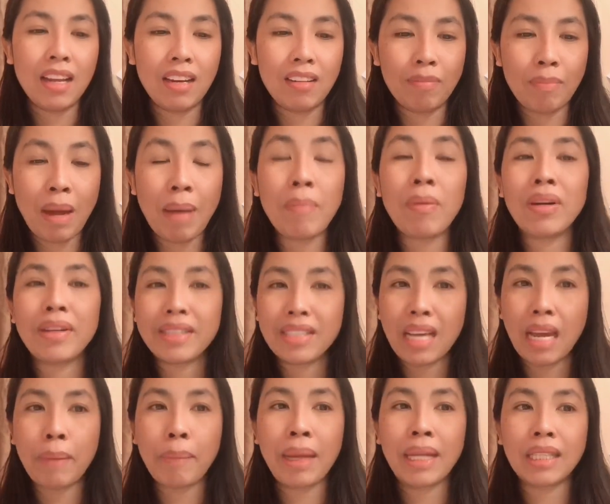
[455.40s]
บางบริ
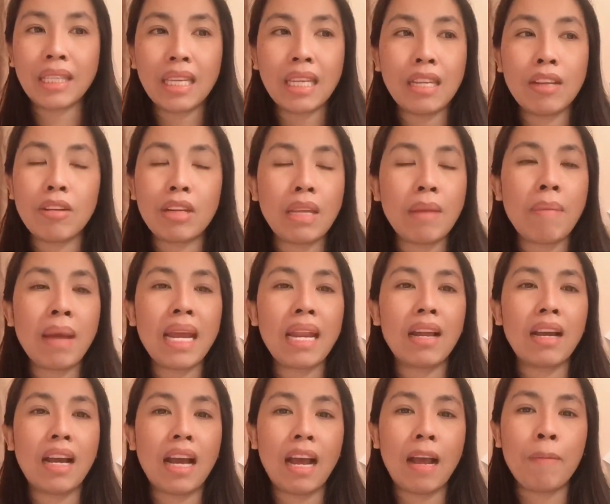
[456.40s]
ษัทบางที่เดี๋ยวนี้ไม่
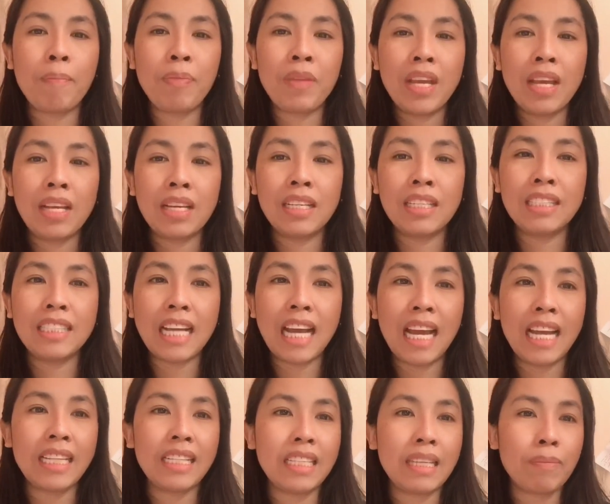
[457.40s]
แล้วค่ะ คือจะ
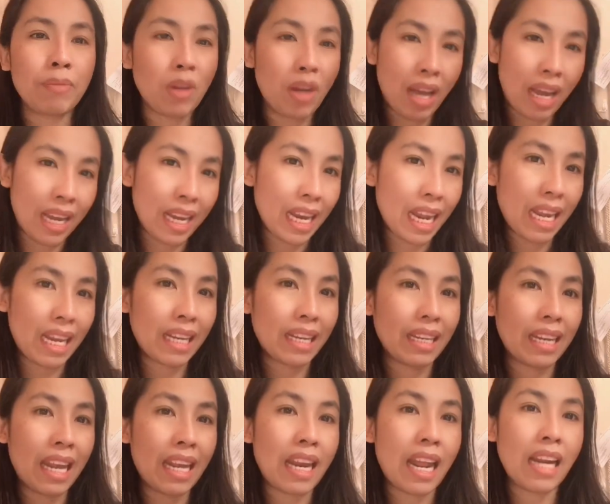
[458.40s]
ให้ทิปก็ให้ใน
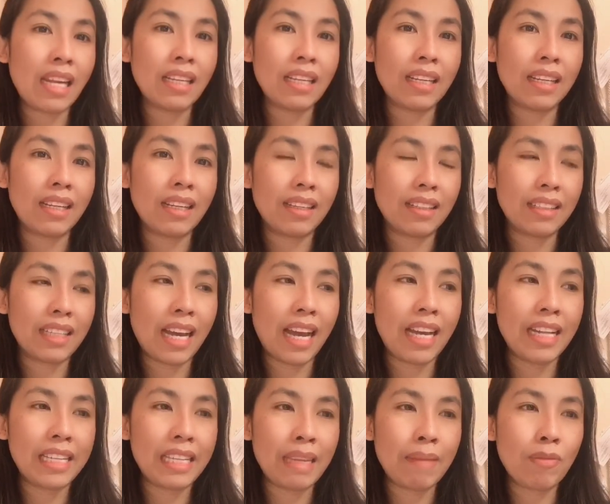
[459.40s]
ในนั้นเลย จะ
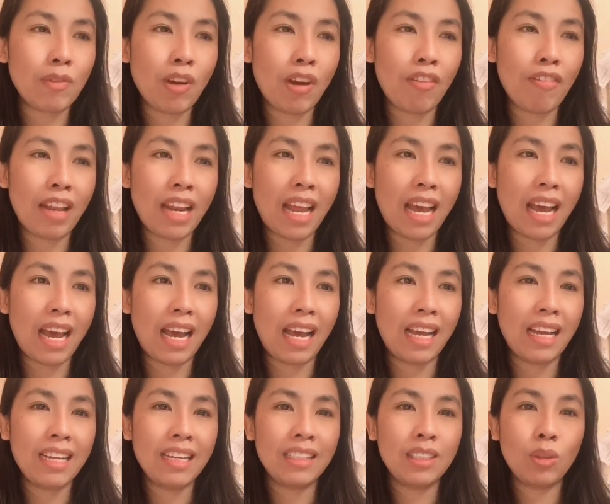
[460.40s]
ให้ทิปก็เวลา
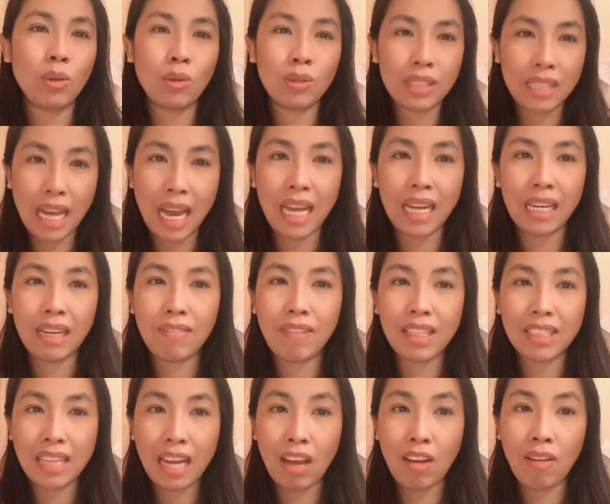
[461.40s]
โทรสั่งหรือ
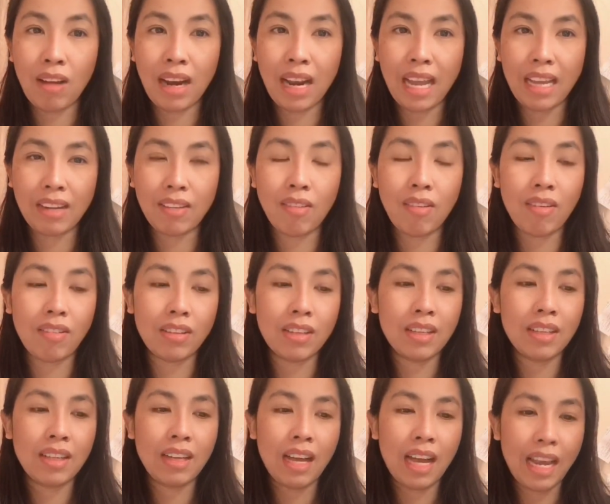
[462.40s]
ว่าสั่งออนไลน์ก็
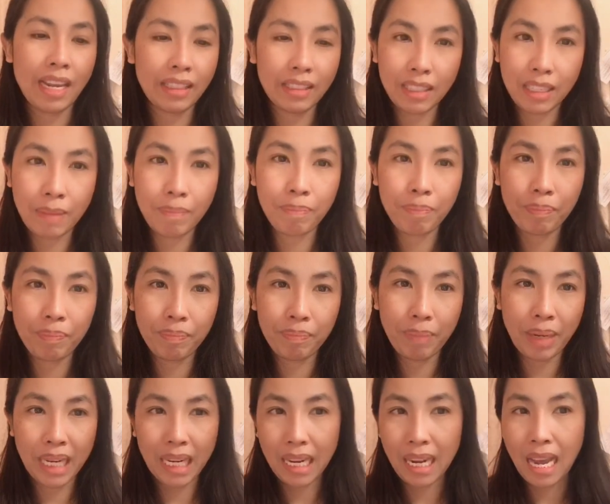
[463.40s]
ให้ทิป
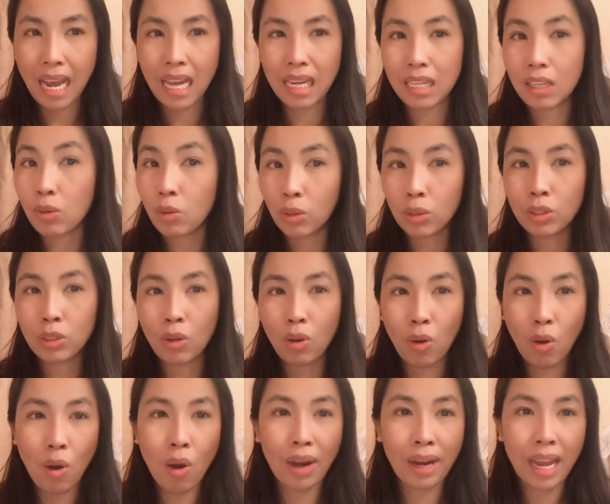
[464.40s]
พนักงงานหรือคนส่ง
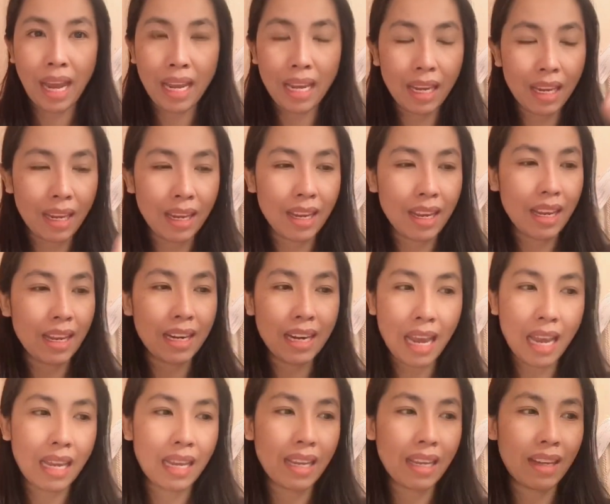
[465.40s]
ของใน
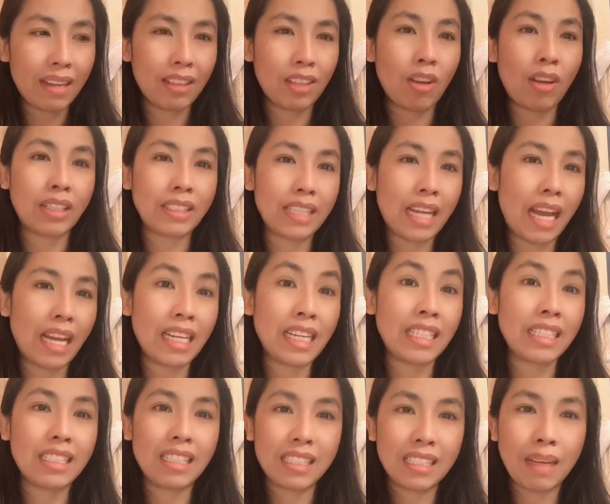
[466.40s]
ในตอนจ่าย
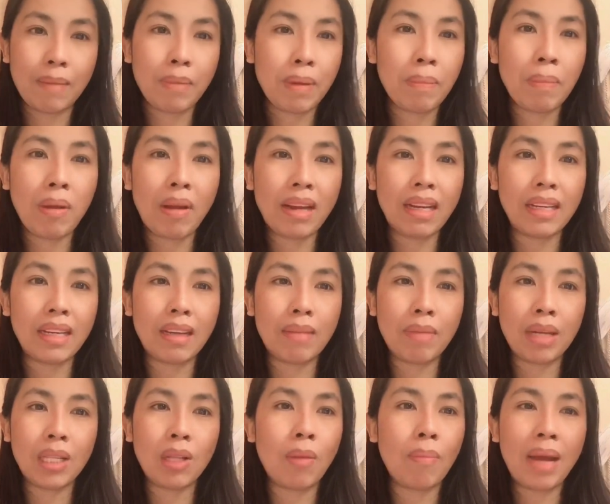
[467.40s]
เงินเสร็จสับเรียบร้อยเลย
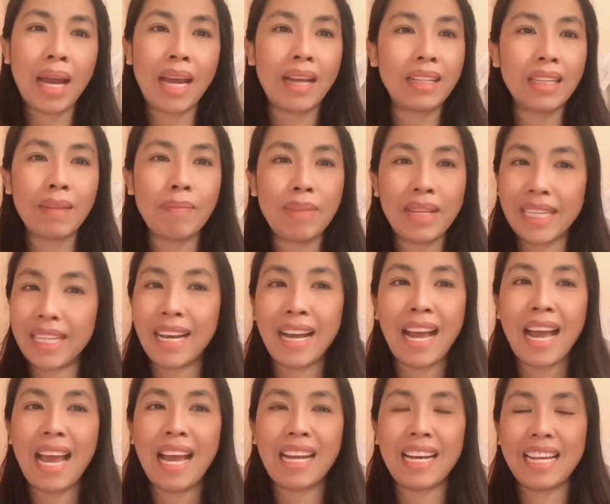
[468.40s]
ไม่ต้องมาให้ทิปอีต่าง
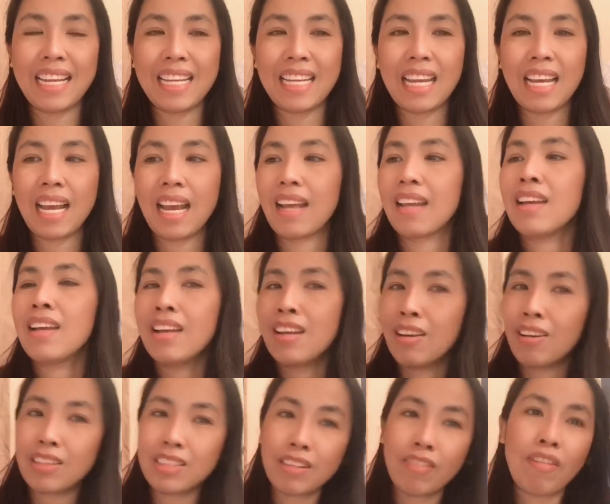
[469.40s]
หากอะไรเงี้ยค่ะ
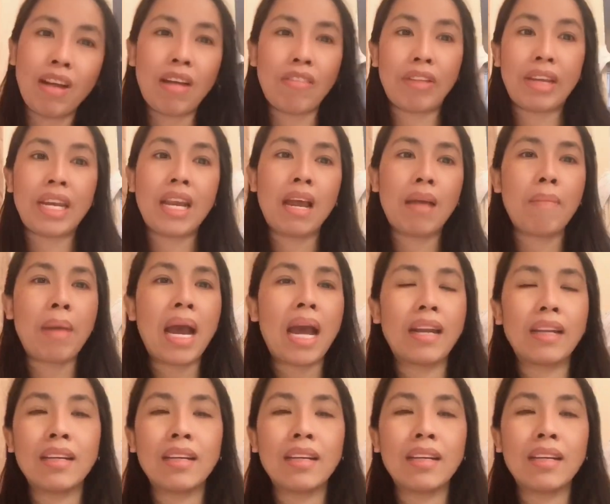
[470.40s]
ก็จะวางไว้หน้าบ้าน